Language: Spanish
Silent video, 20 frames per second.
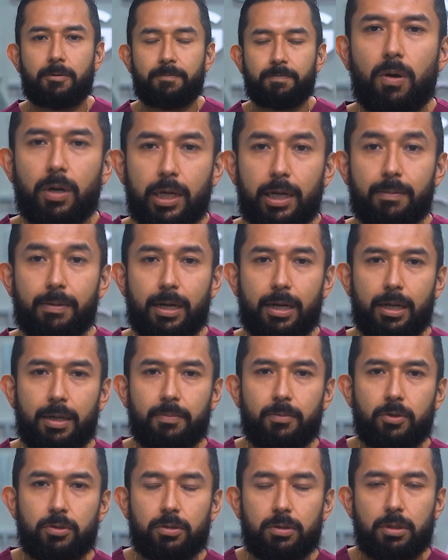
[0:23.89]
Hoy
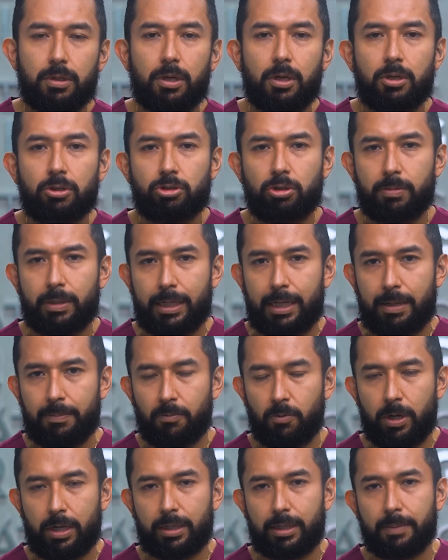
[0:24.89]
hablaremos sobre la
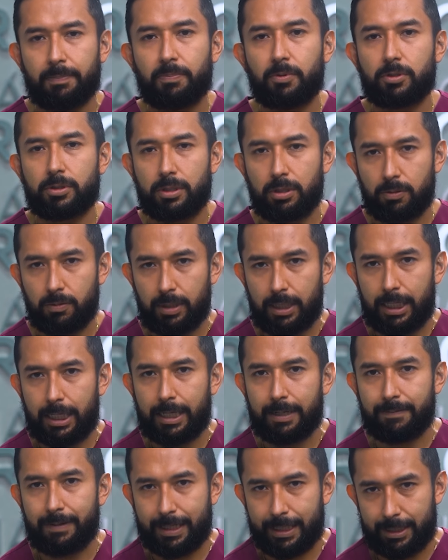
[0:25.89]
muerte por
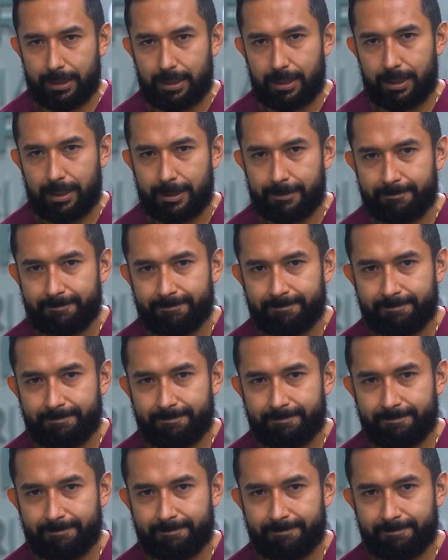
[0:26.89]
cirugía bariátrica.